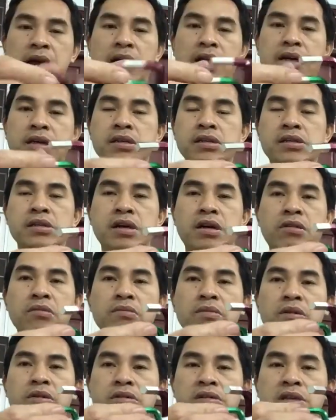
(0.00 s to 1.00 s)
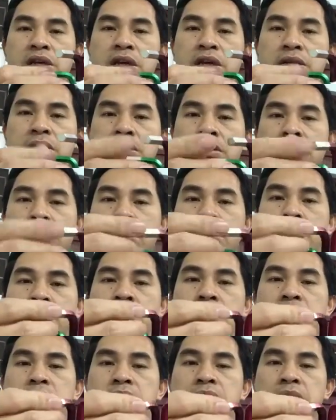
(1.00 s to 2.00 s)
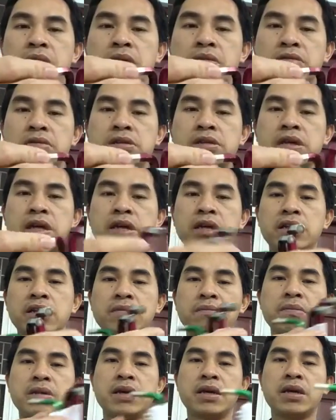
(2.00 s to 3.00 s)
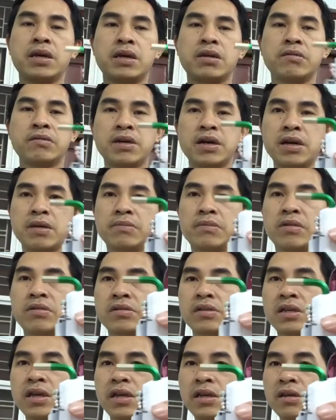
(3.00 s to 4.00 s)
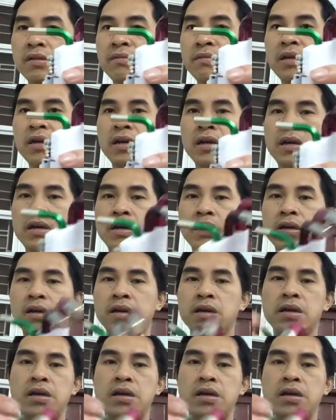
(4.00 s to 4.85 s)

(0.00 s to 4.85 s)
cỡ 6 màu xanh màu xanh nước biển đúng không ạ màu xanh nước biển